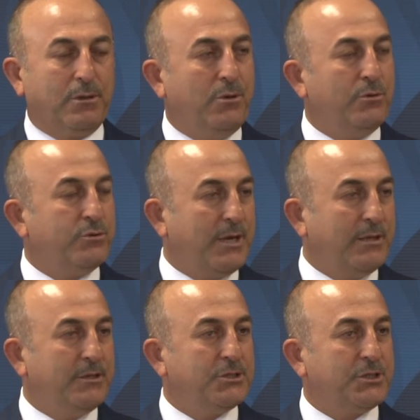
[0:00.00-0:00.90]

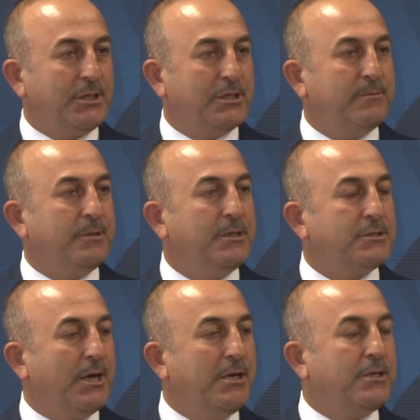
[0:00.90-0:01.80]
Kültürel
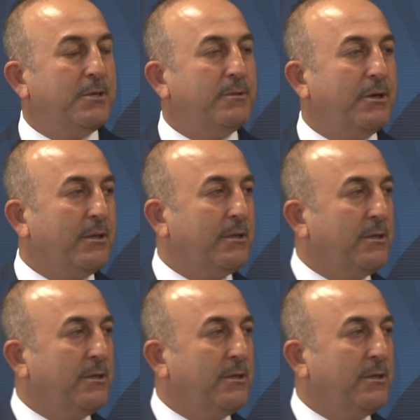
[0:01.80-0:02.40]
ilişkilerimiz, eğitimle